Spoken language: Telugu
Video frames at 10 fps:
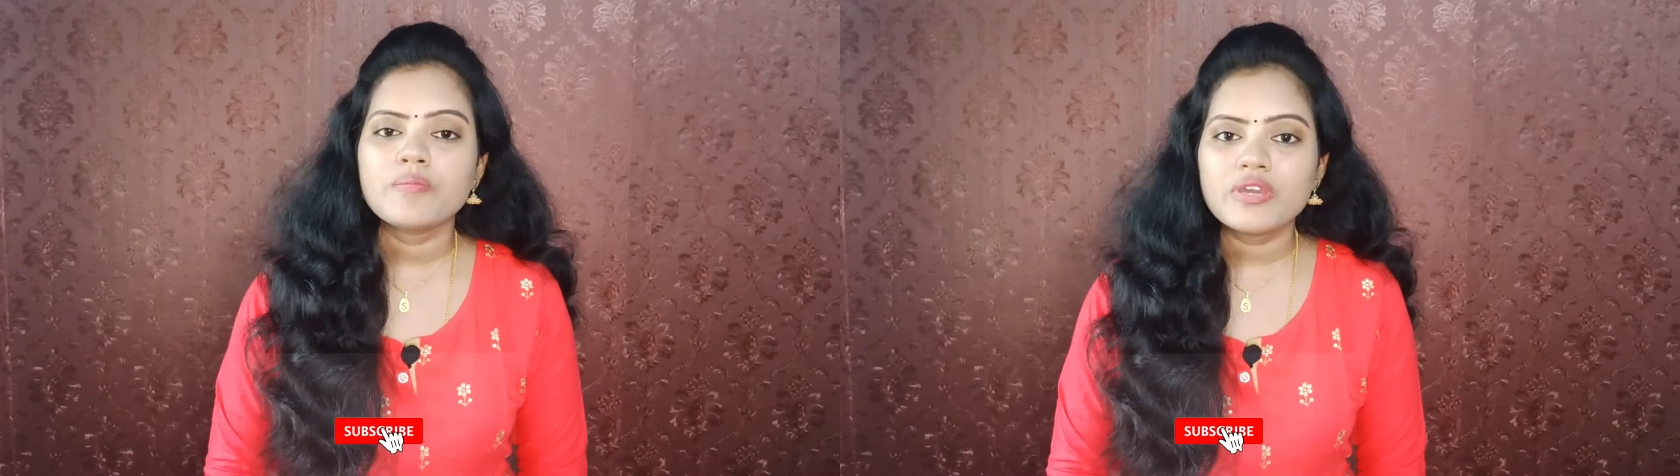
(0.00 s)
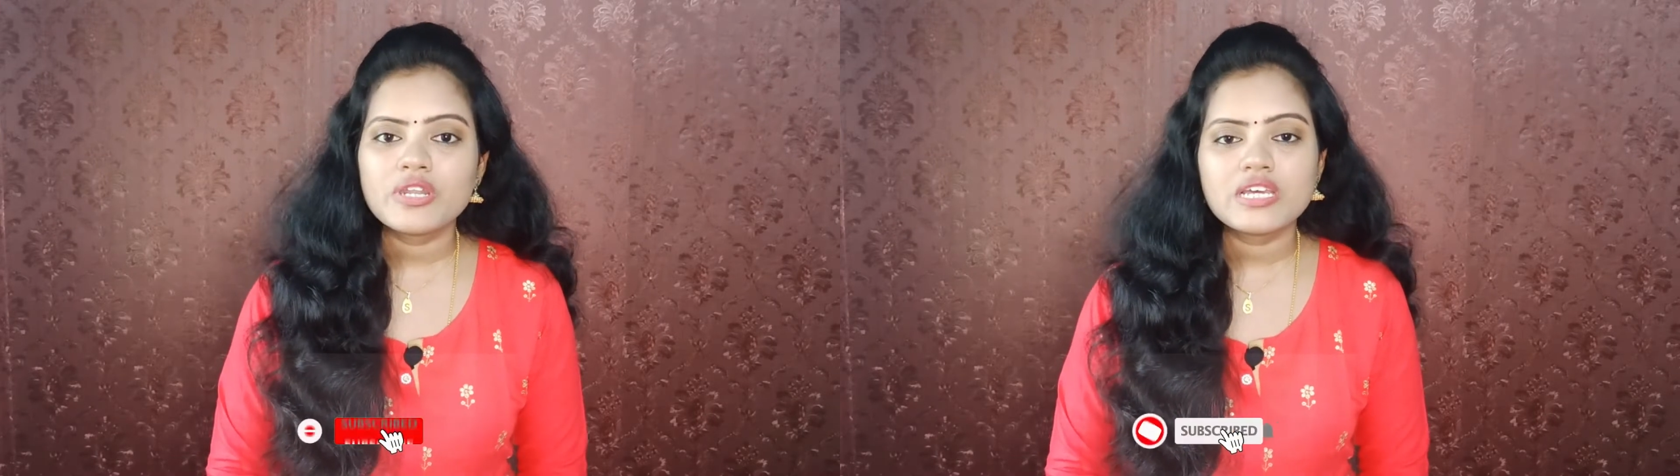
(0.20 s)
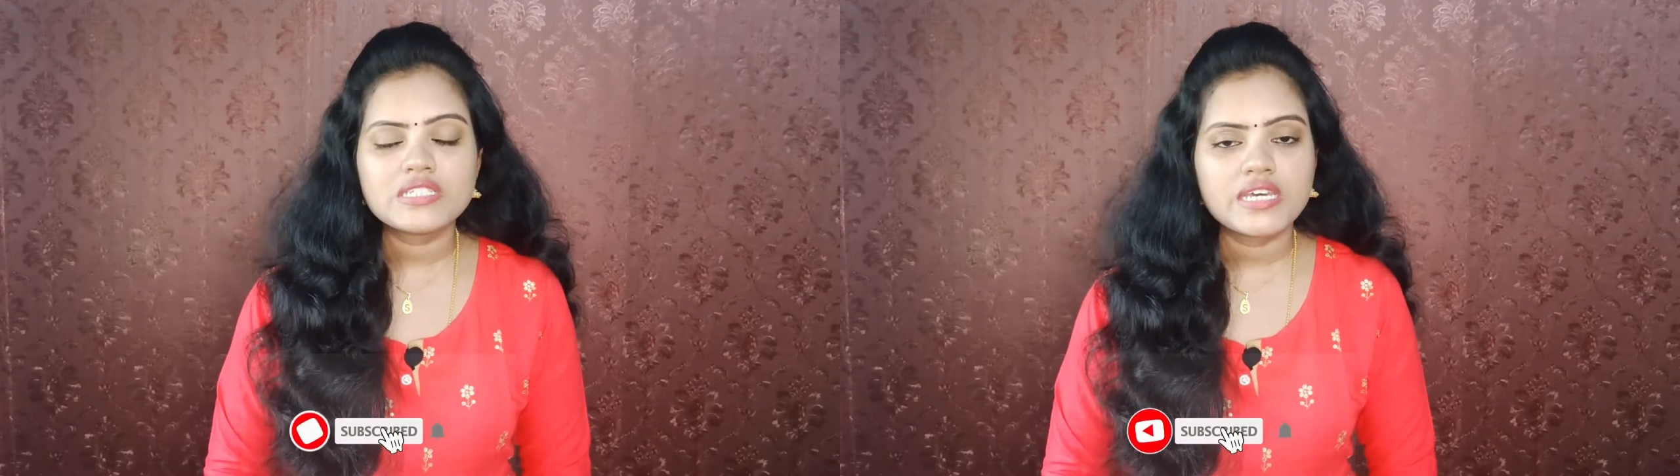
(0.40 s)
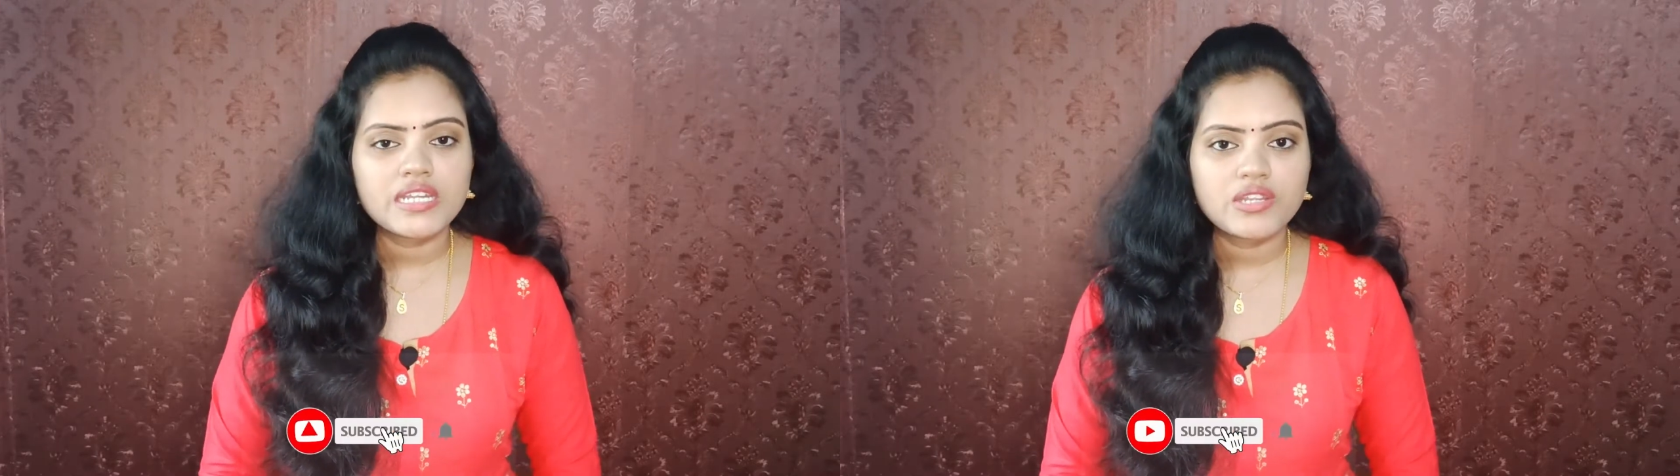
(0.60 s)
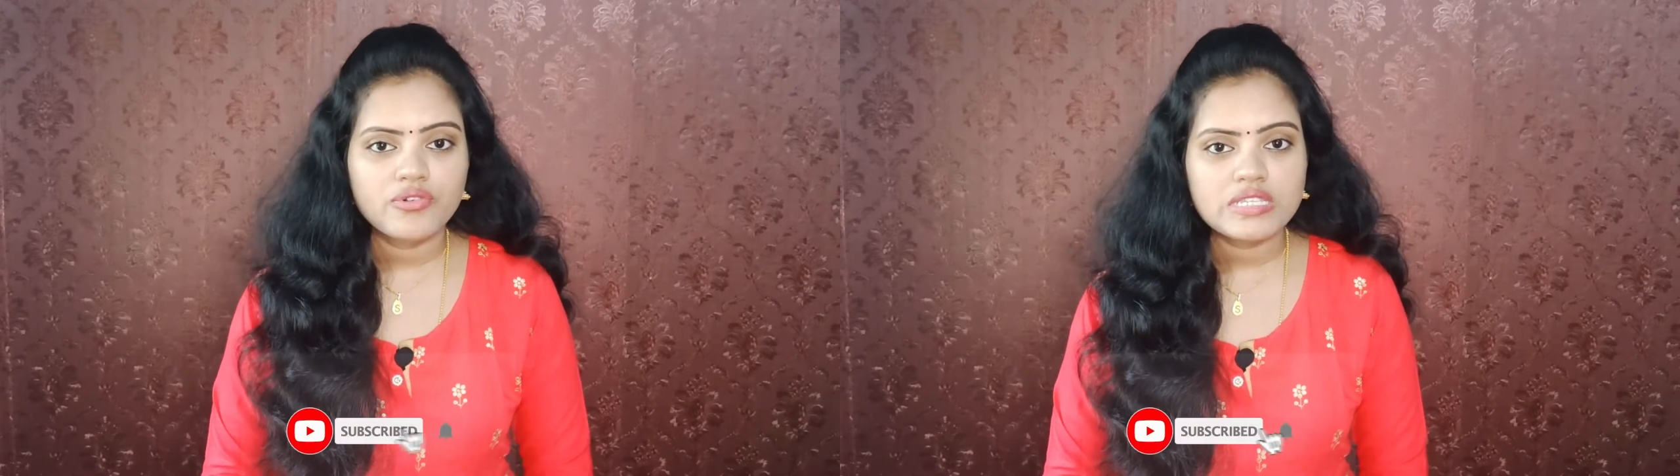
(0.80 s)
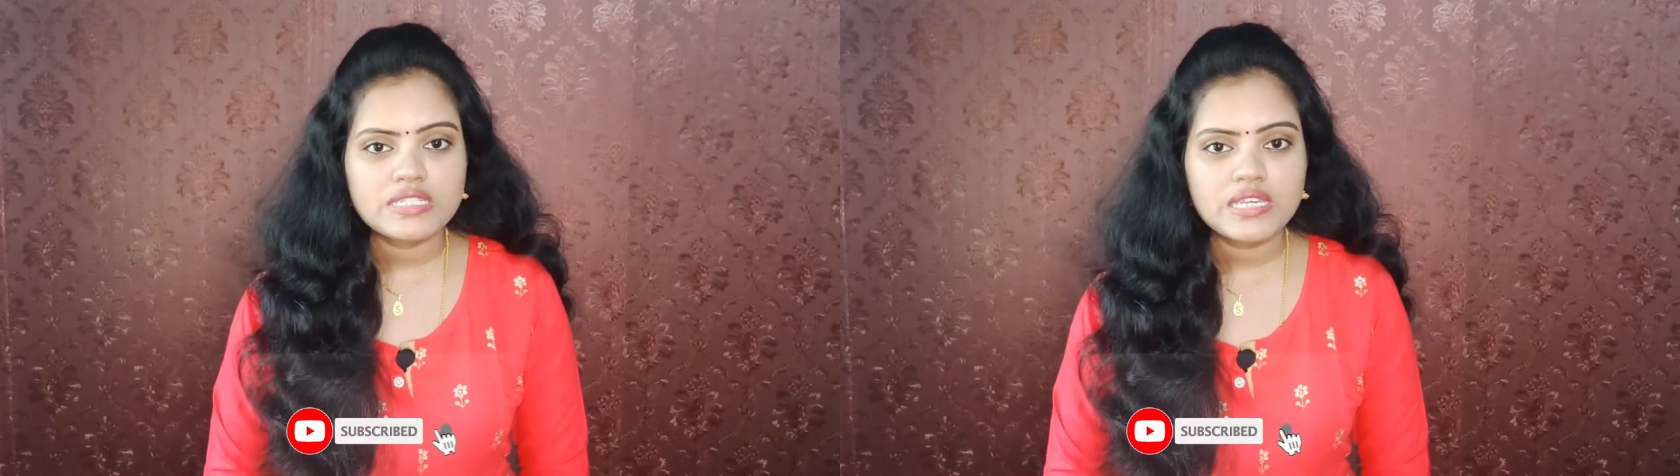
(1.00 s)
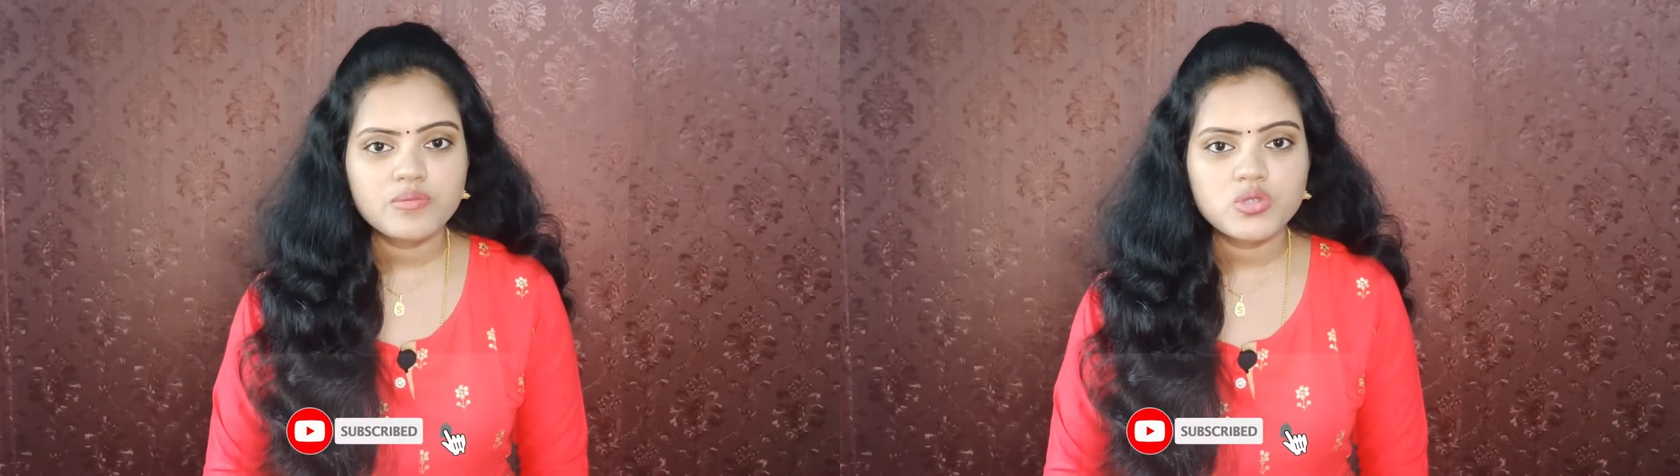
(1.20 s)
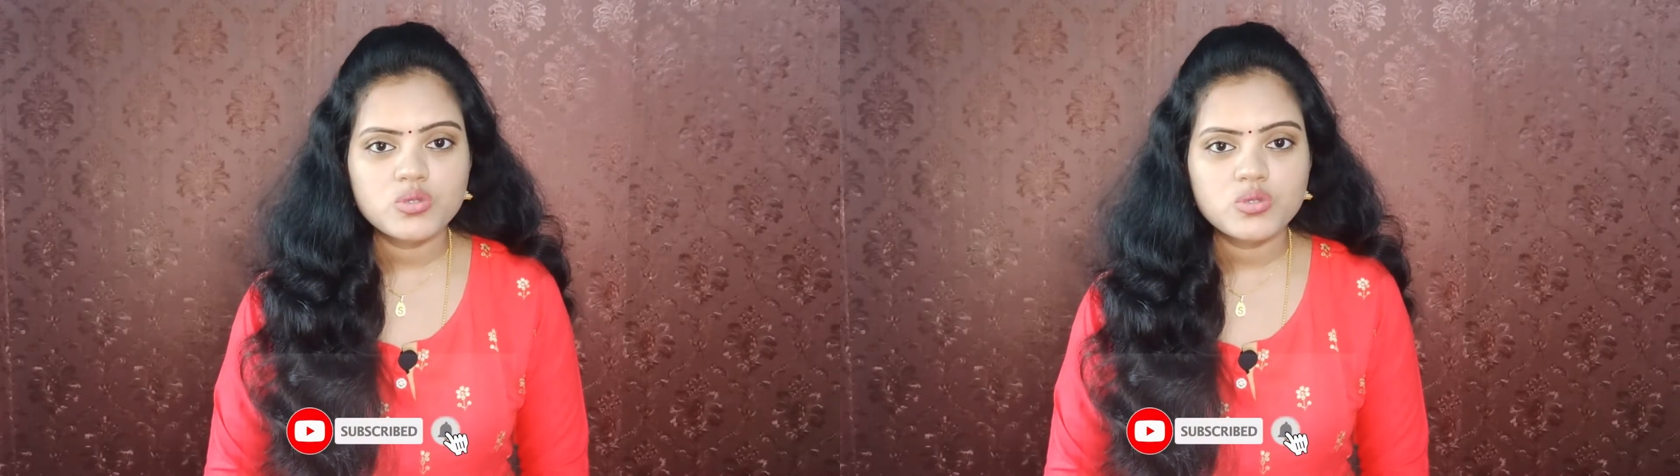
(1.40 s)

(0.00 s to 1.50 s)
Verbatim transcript: మీరు నా ఛానల్ని ఫస్ట్ టైం